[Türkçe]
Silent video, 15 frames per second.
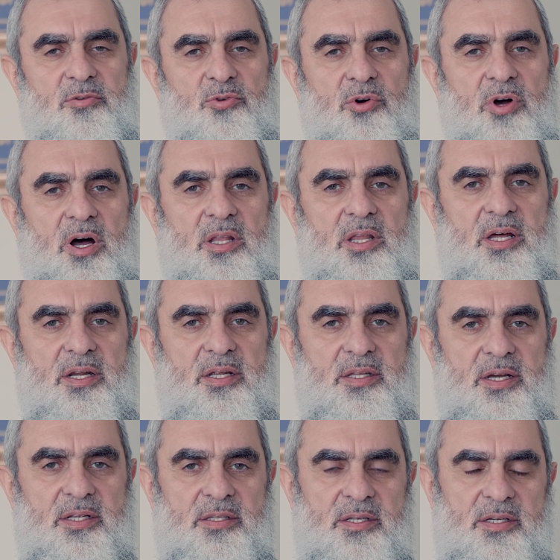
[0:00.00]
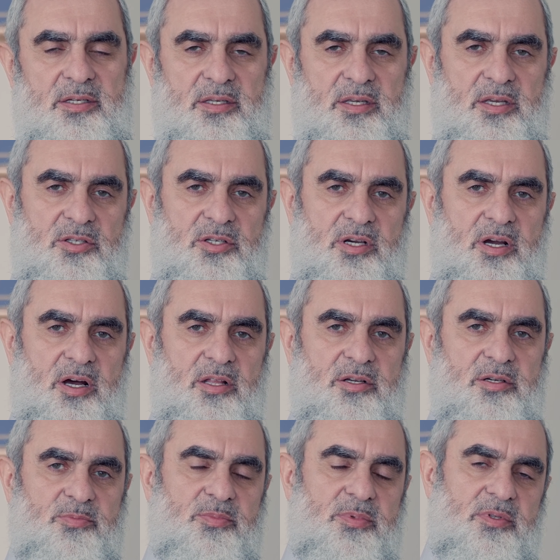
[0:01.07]
dualar eden, gece
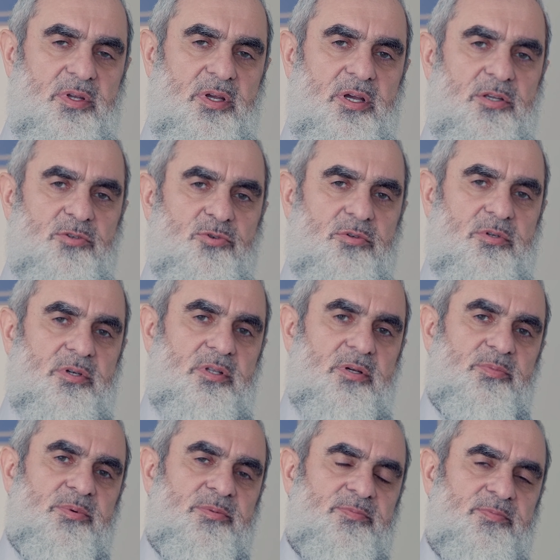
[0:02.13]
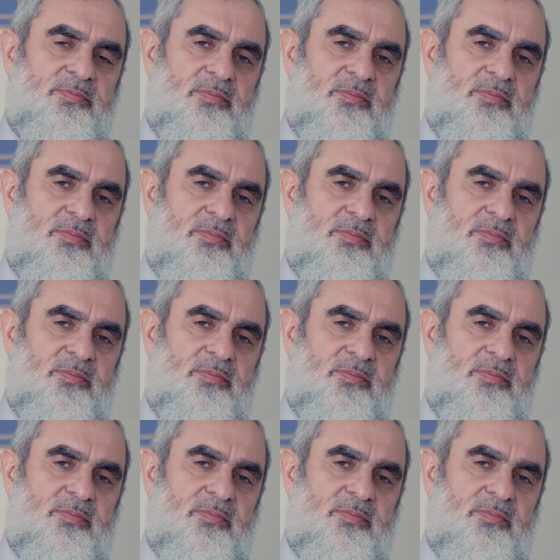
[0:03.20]
kalkıp teheccüd kılıp